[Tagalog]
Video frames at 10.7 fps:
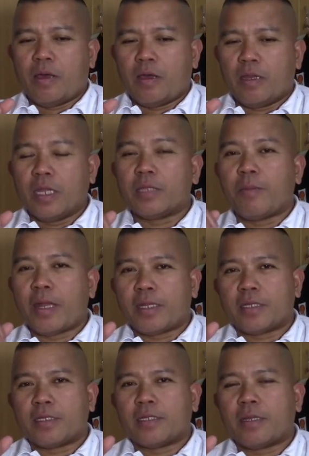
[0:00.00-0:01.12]
lidman,
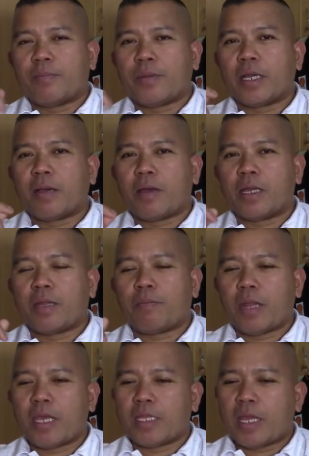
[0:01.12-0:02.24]
ang
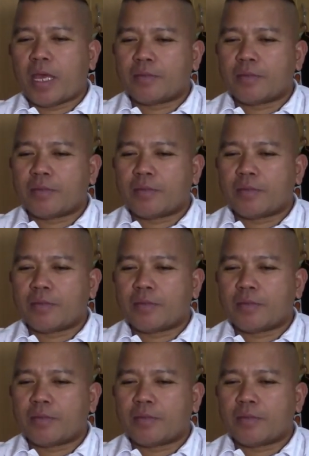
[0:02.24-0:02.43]
pinag-applyan niya.